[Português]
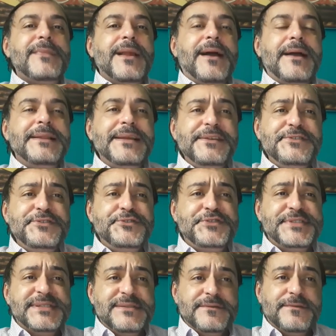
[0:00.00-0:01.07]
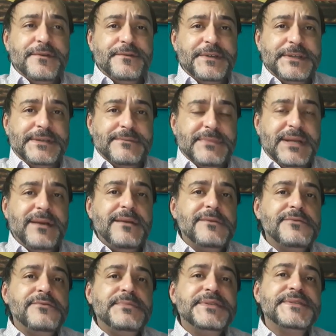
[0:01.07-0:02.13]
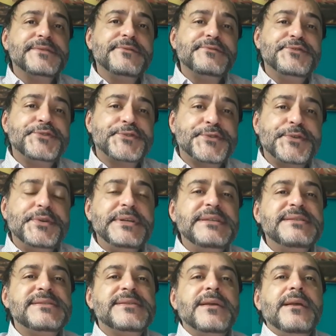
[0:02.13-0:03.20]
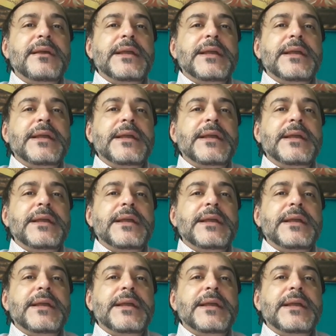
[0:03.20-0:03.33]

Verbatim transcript: Além de desenvolver também algumas condições